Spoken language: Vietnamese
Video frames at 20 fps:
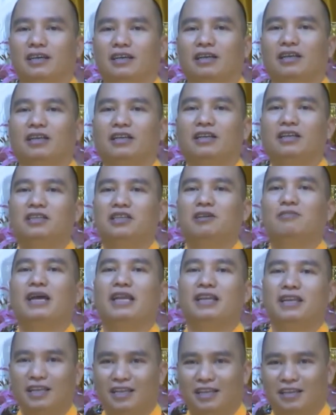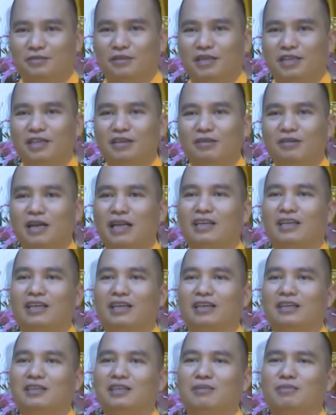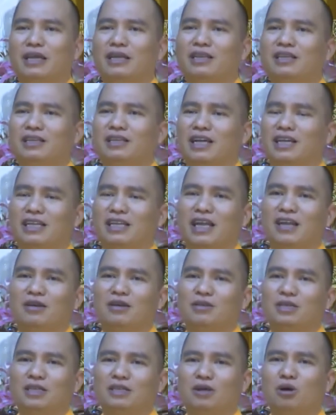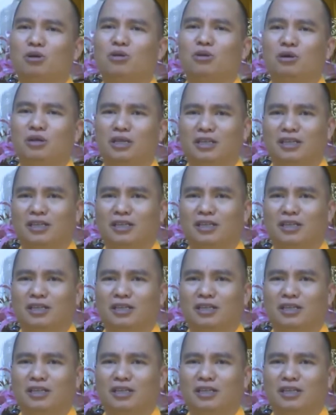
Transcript: nghỉ đi chữa bệnh đi mình cứ gọi là nghỉ đi chữa bệnh thì chắc chắn họ sẽ cho thôi